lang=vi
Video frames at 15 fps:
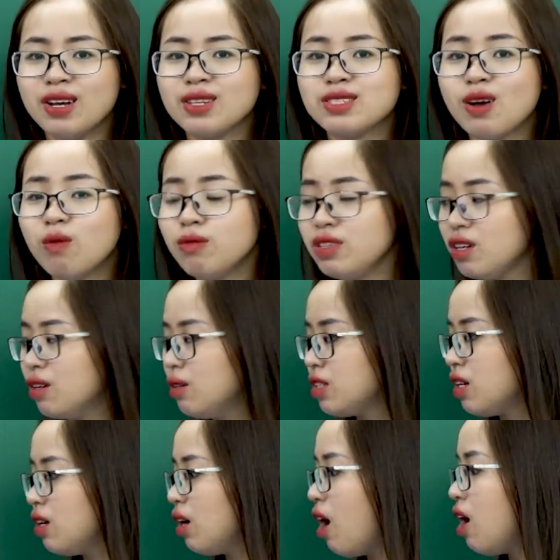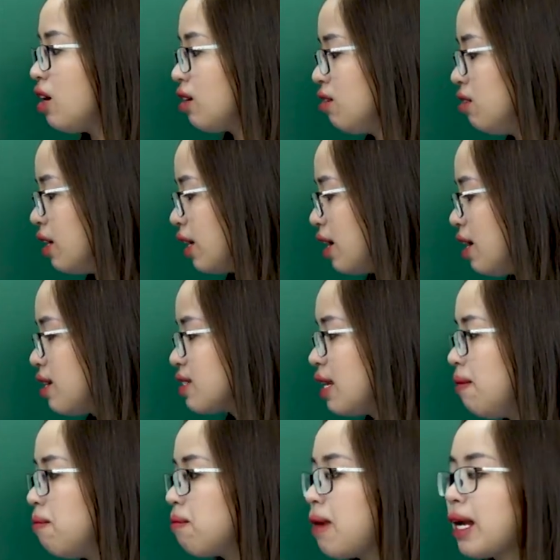giống như những con người
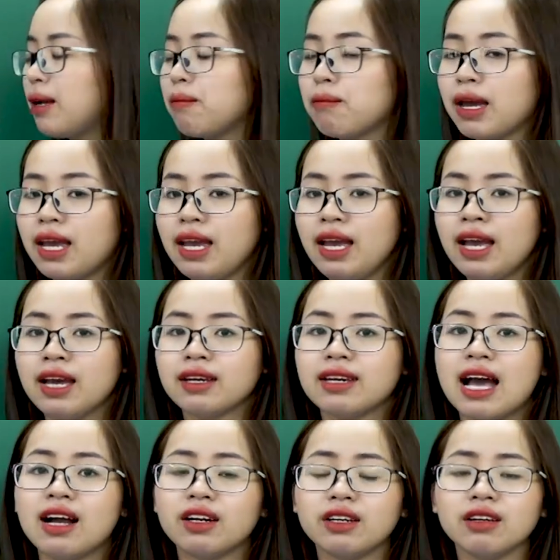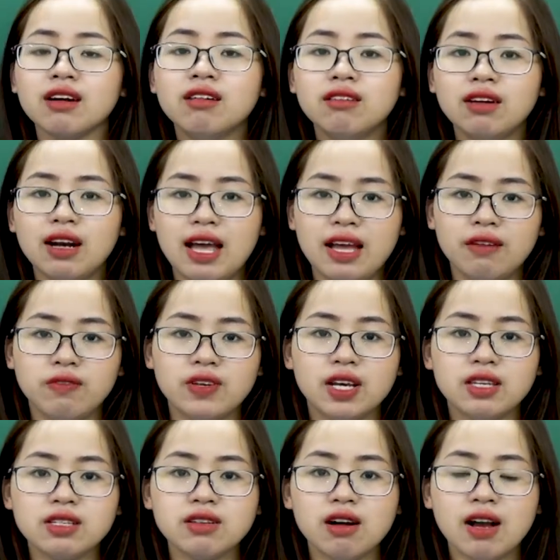rất mạnh mẽ đang đứng lên phía
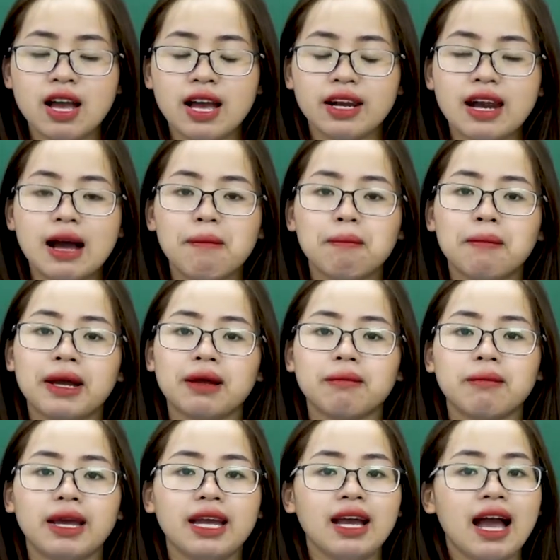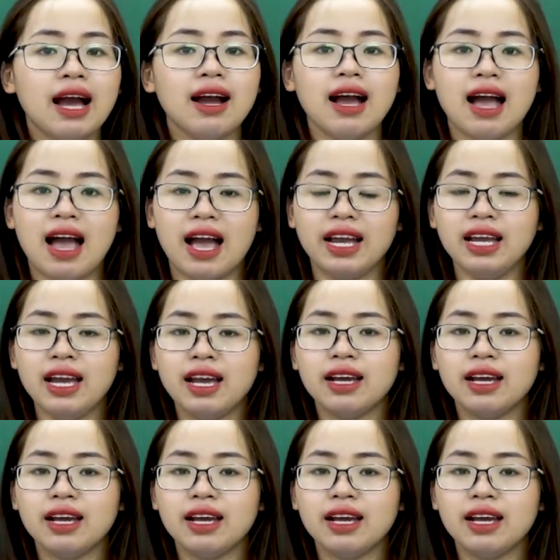trước, đang mạnh mẽ hăng hái